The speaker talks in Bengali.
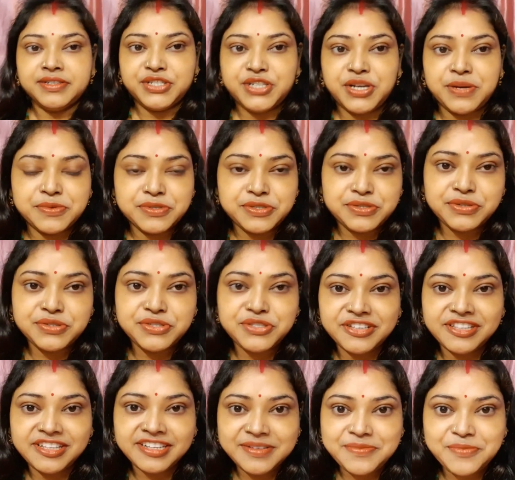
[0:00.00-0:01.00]
সমস্ত
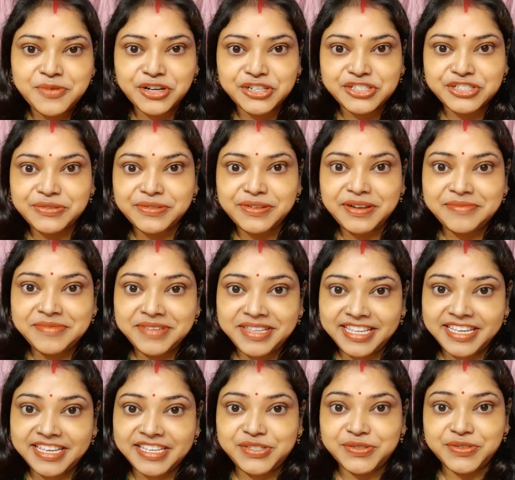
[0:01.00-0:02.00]
জুয়েলারি বক্সগুলো আমি
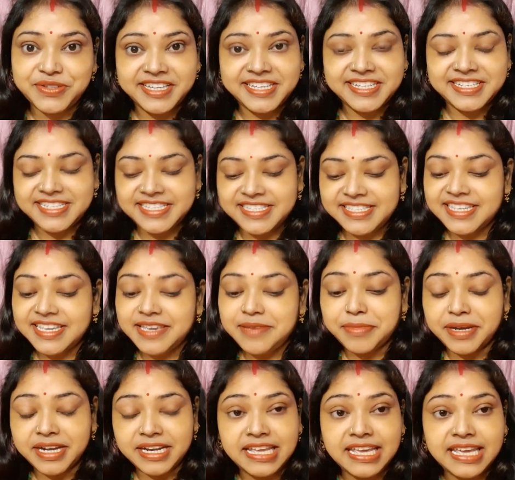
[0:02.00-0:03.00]
নিয়ে চলে এসেছি
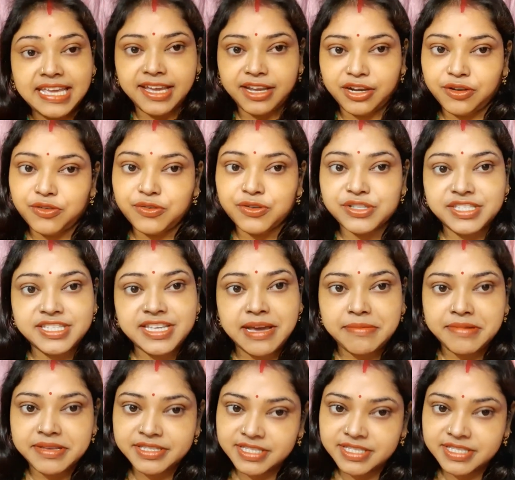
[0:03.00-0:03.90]
মানে এগুলো হচ্ছে আমার